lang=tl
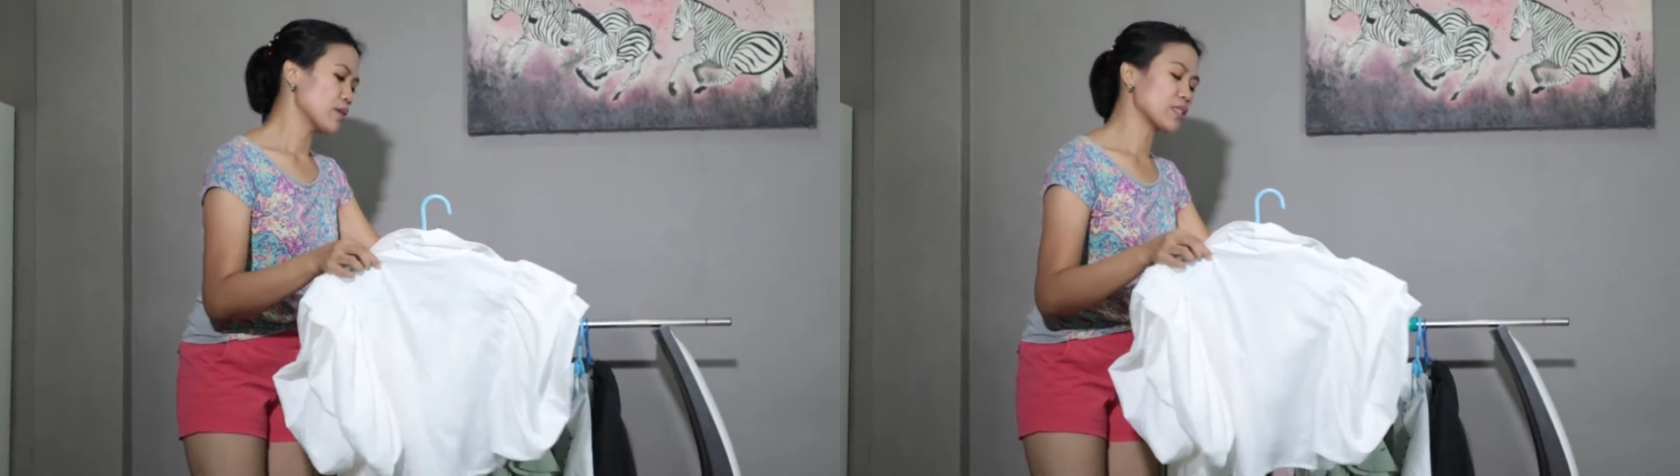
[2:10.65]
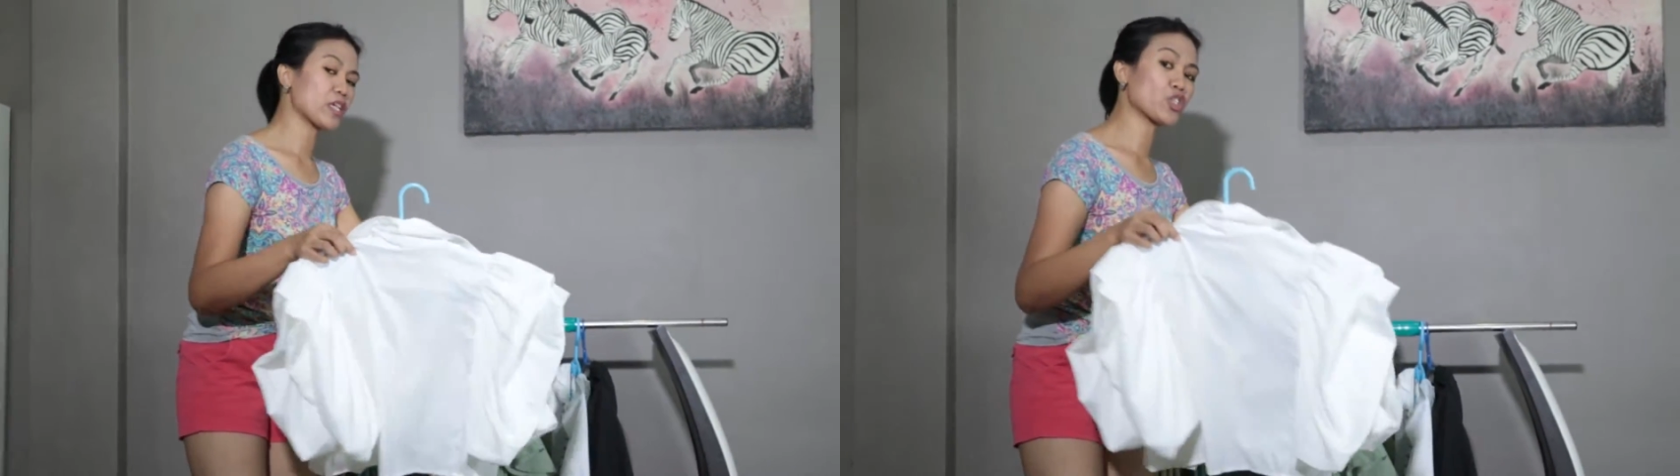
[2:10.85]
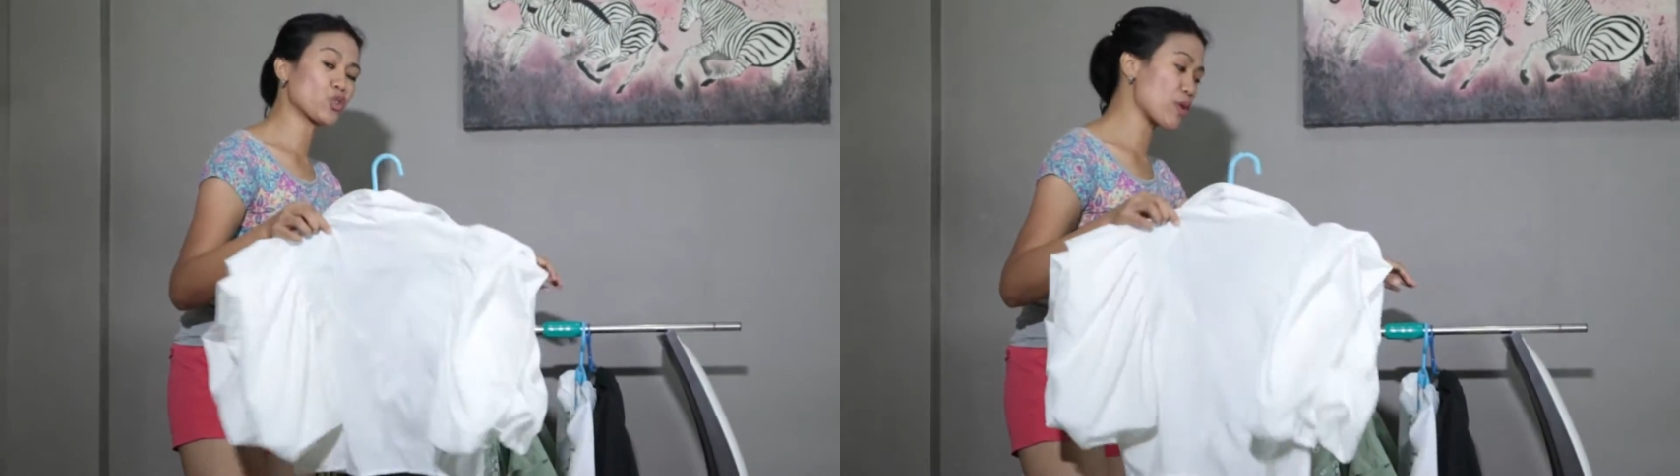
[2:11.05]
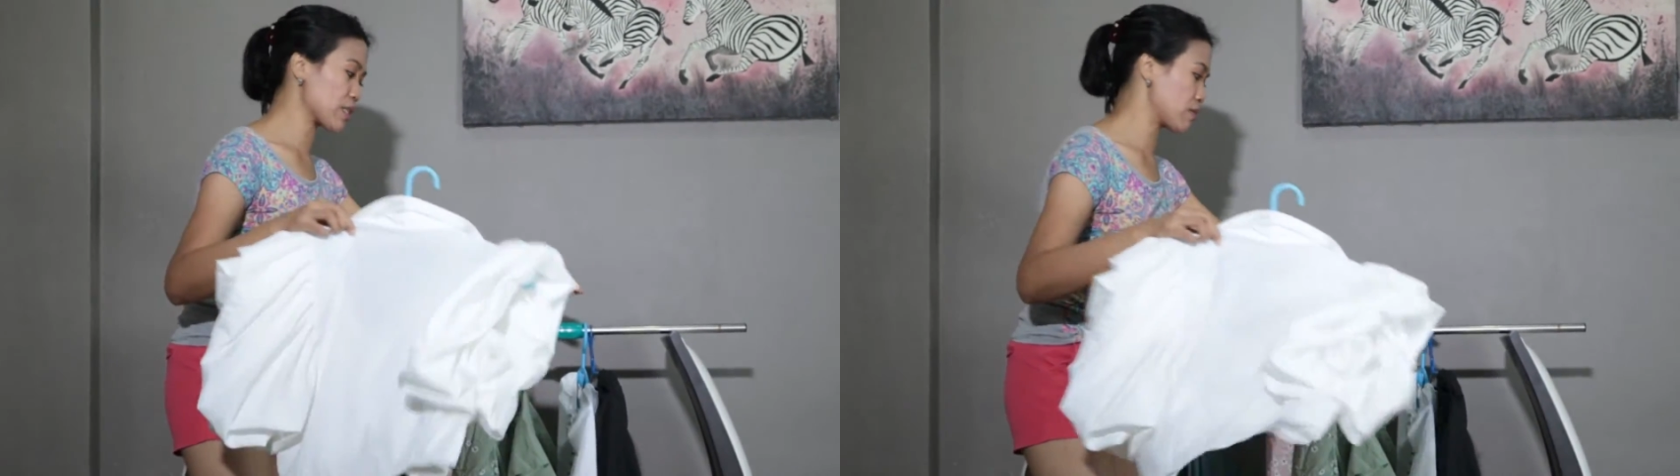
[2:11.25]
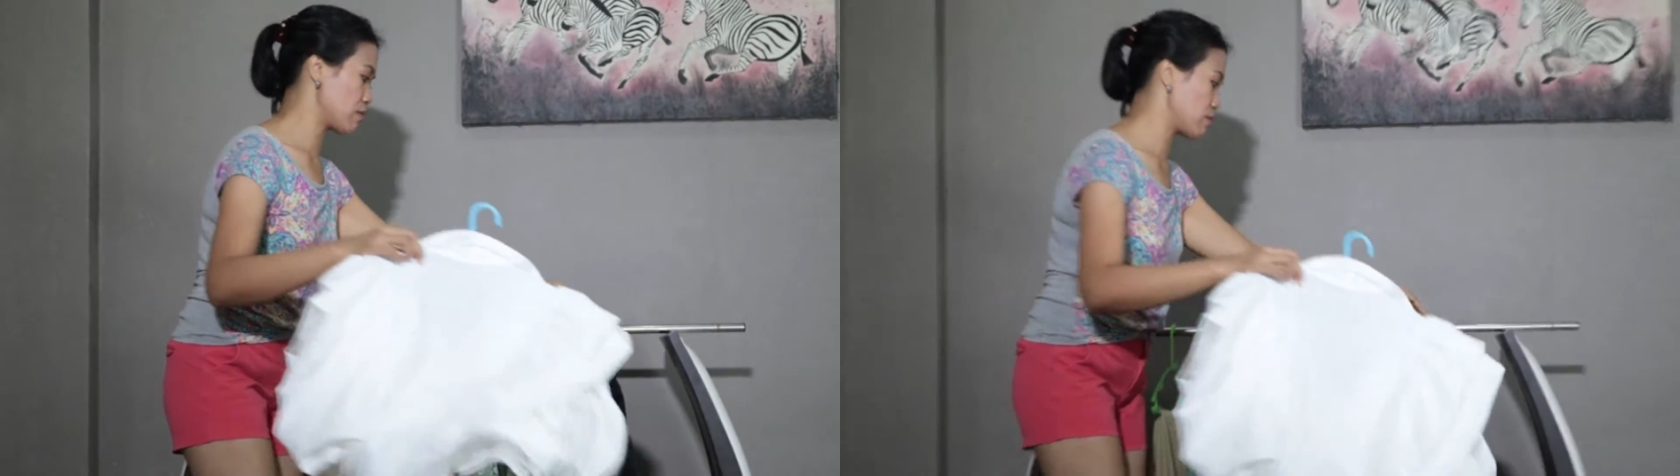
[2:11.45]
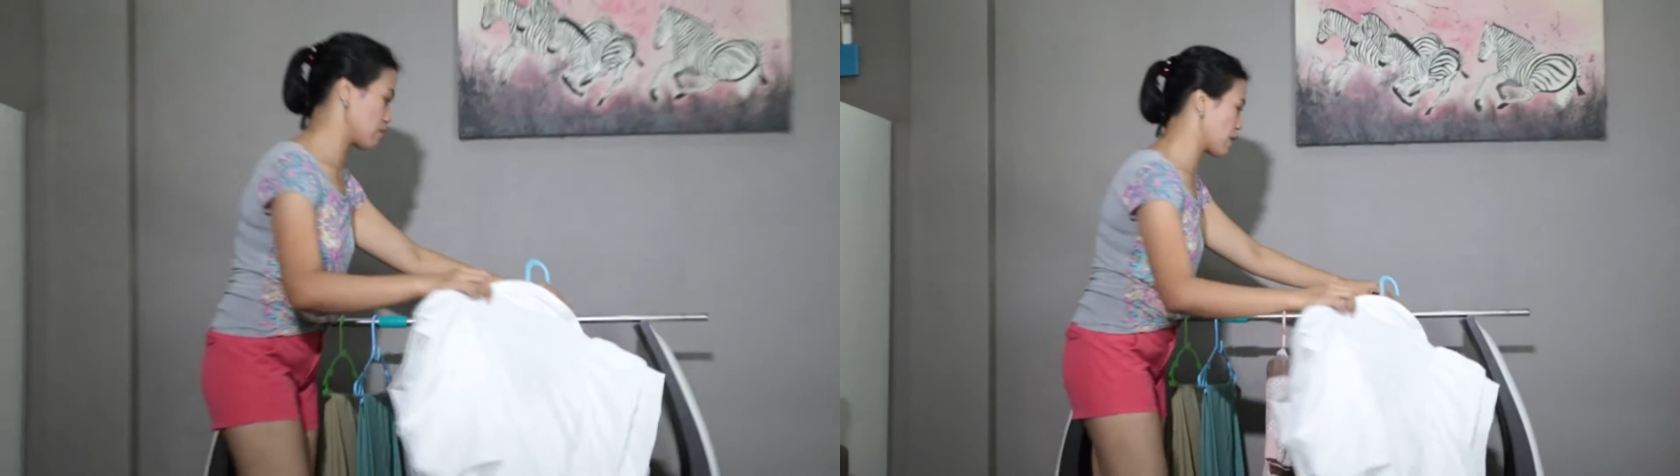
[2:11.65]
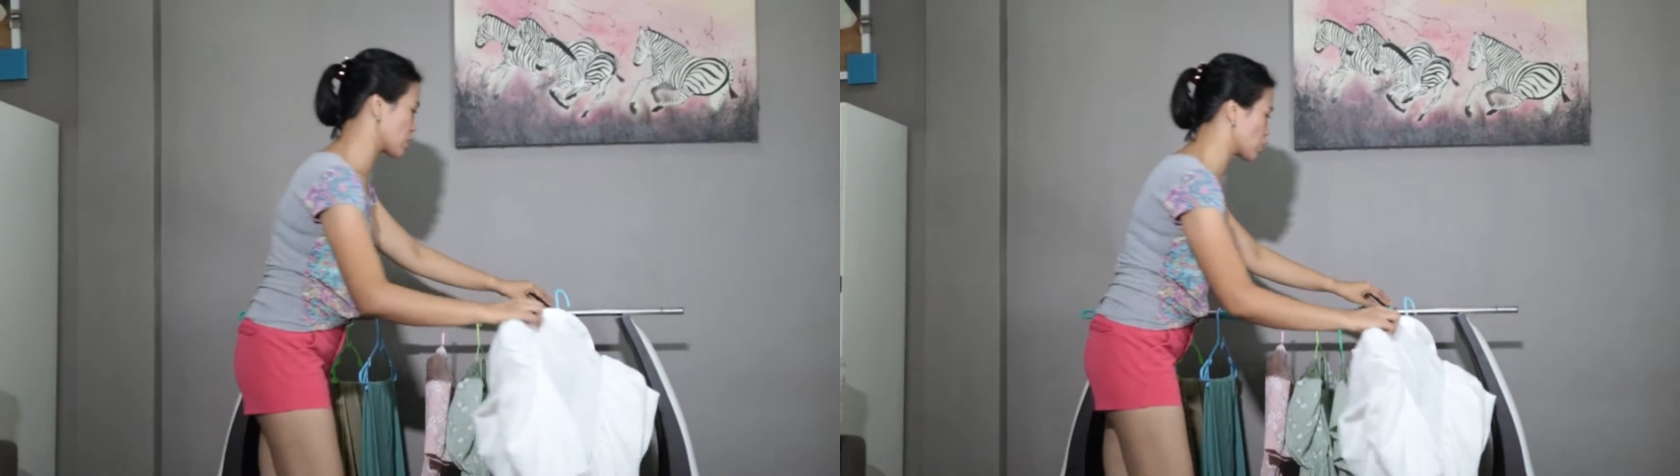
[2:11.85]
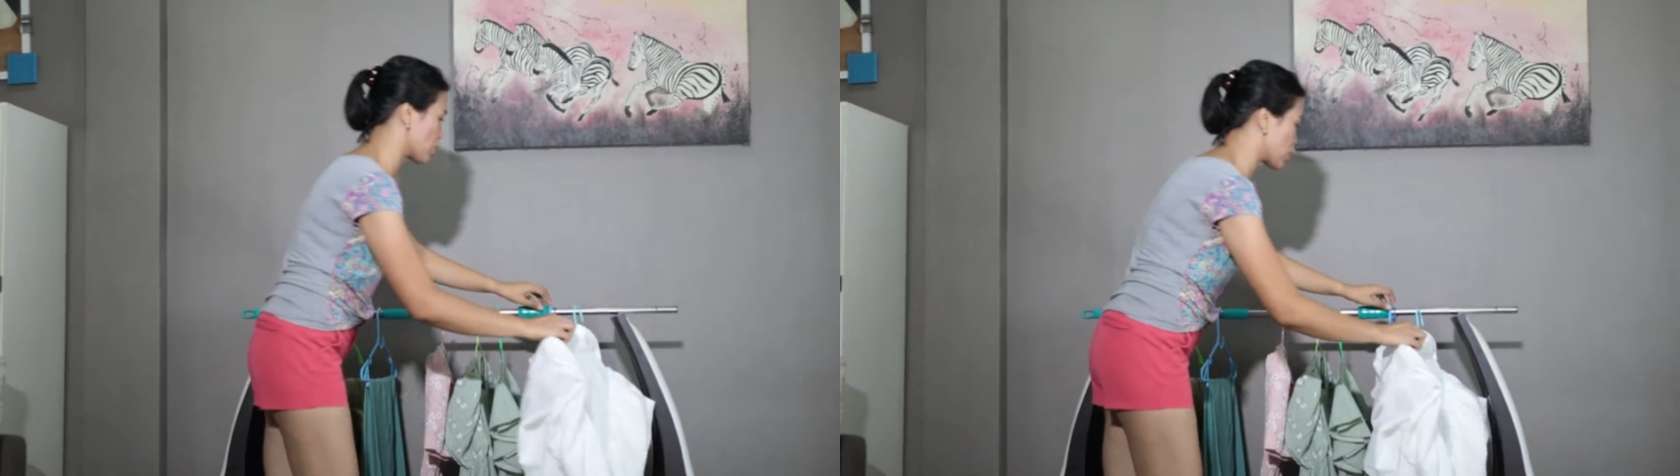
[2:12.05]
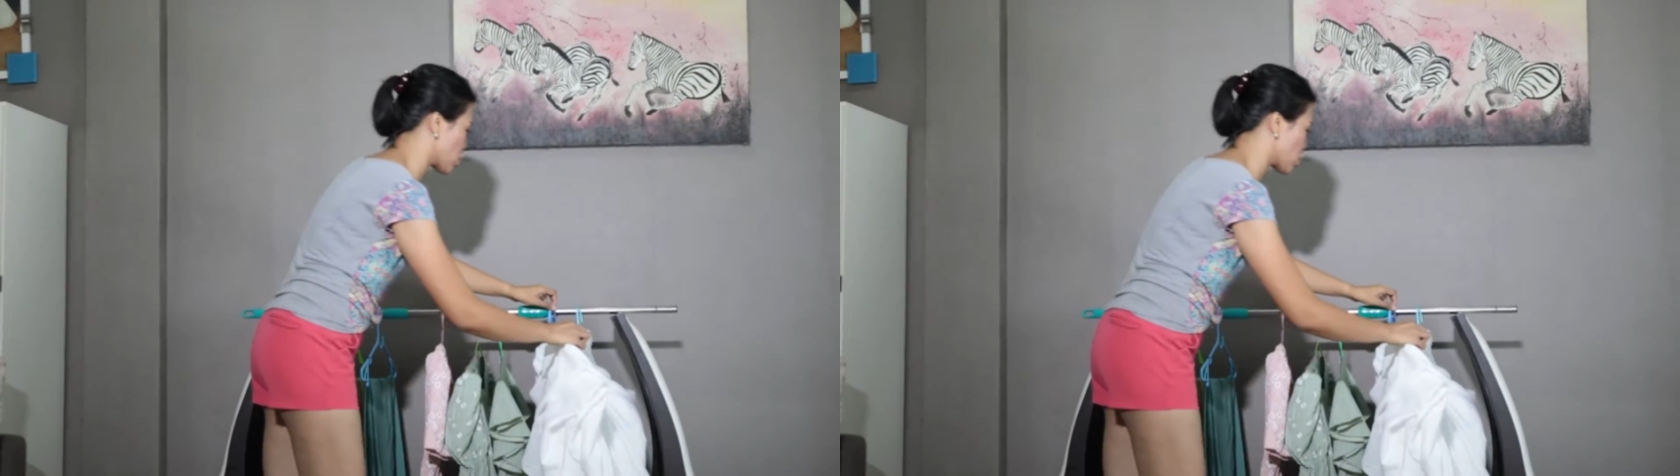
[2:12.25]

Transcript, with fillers: sa street, mga street